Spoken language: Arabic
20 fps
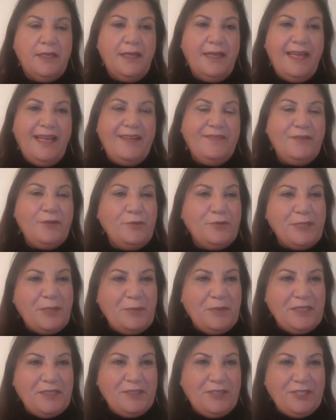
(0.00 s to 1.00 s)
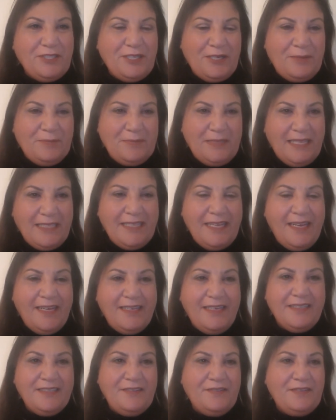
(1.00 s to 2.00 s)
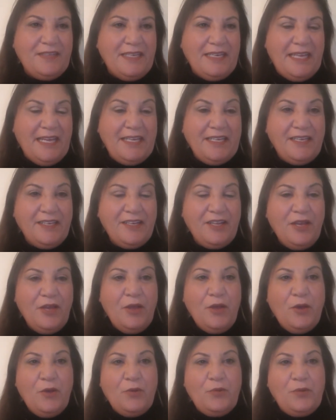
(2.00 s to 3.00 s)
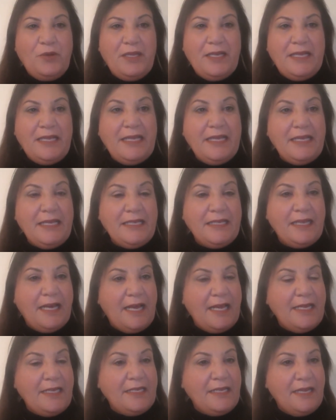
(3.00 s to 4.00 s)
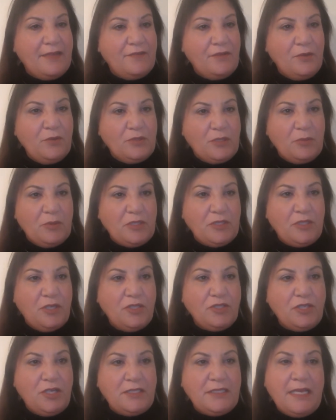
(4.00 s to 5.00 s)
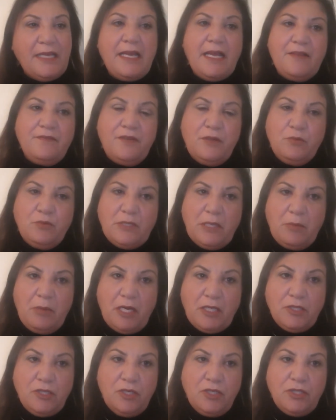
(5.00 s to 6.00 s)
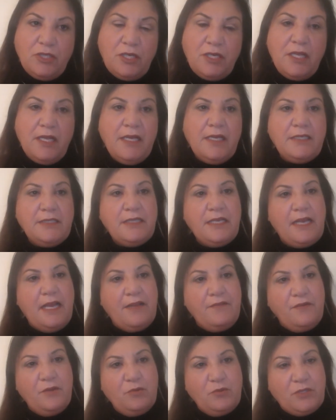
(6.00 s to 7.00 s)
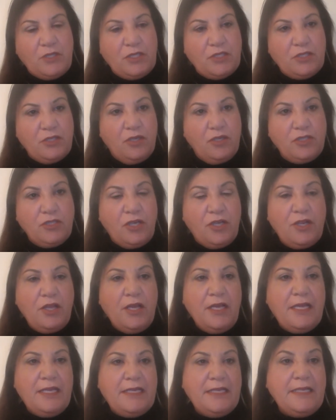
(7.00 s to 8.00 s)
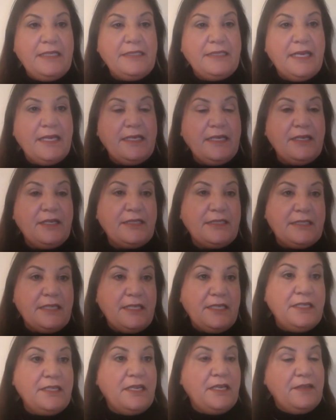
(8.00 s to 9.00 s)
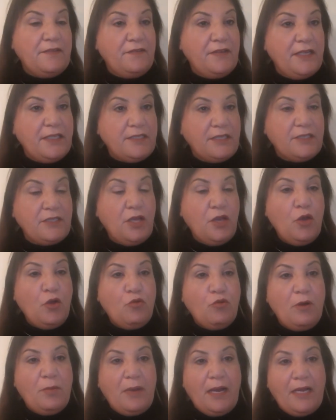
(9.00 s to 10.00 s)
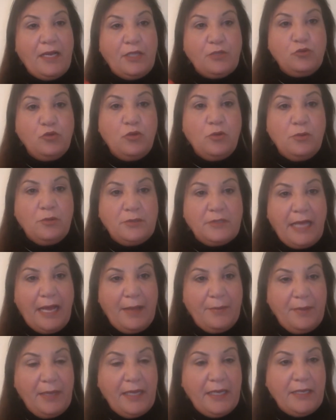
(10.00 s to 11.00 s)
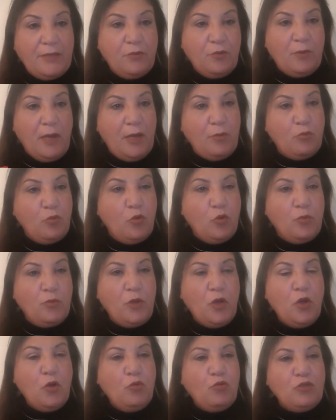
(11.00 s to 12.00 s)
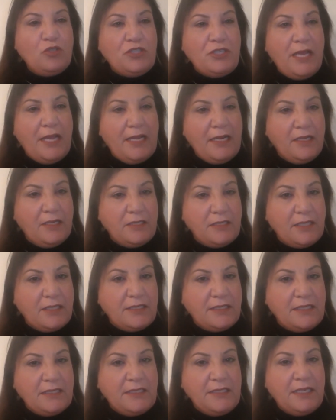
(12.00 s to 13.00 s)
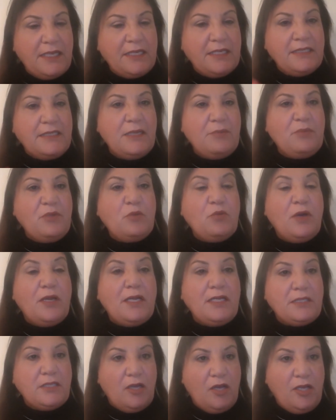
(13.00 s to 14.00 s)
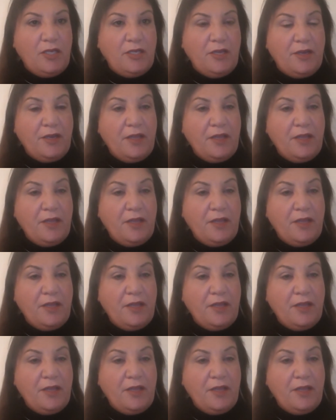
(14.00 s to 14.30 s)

2018 ابتدى احنا في يناير وليه نخلي 2018 زي 2017 زي 2016 ليه زي السنين اللي فاتت وابقى على طول تعبان ومهموم وشايل قصص كتيره جدا من وانا صغير